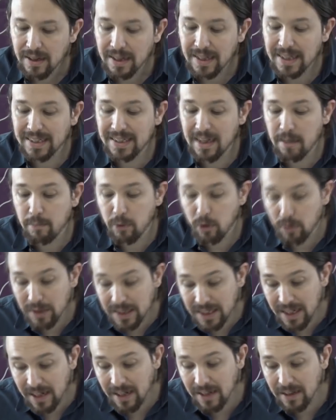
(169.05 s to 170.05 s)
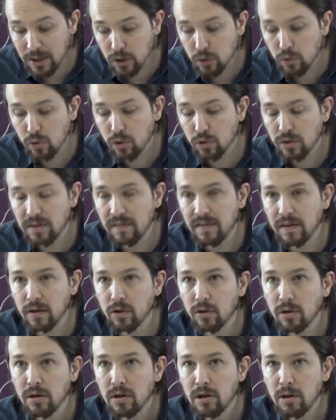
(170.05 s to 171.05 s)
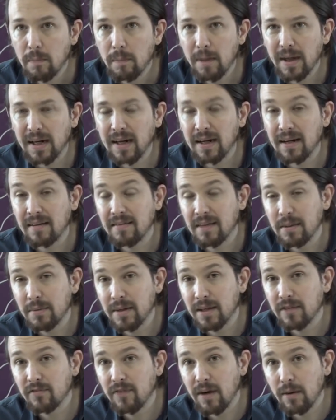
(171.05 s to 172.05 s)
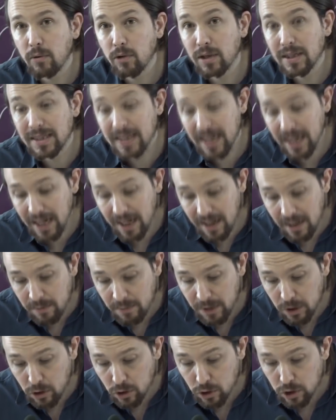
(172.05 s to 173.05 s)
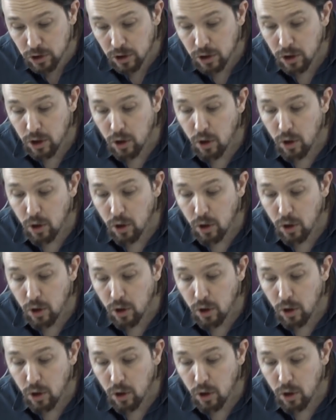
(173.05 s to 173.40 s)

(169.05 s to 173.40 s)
que se aprovecharan de su condición para recibir favores académicos